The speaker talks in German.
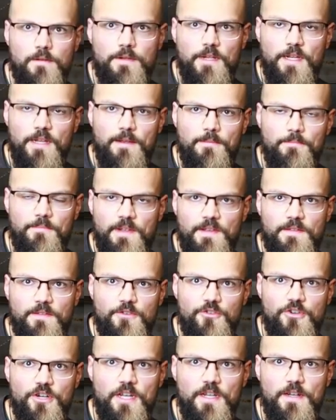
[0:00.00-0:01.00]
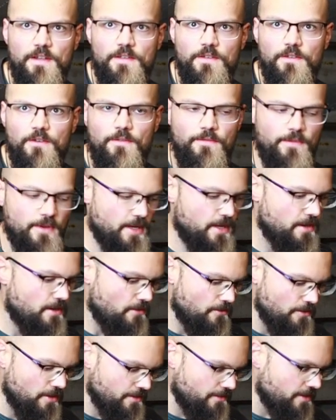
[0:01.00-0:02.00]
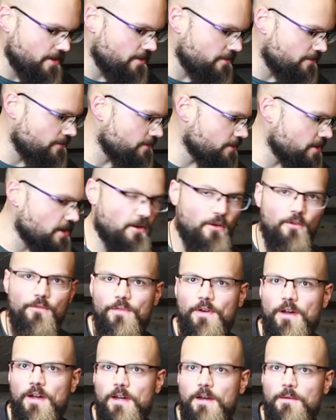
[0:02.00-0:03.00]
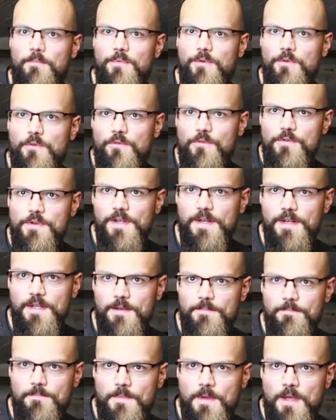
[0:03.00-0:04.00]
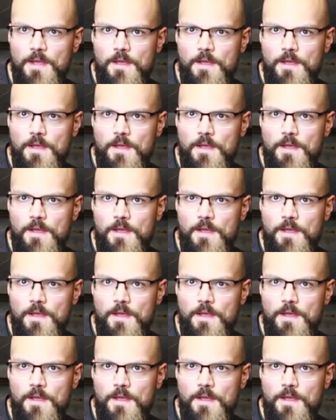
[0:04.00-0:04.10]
Nachdem das geschehen ist, können wir den Audi wieder von der Auffahrrampe runternehmen.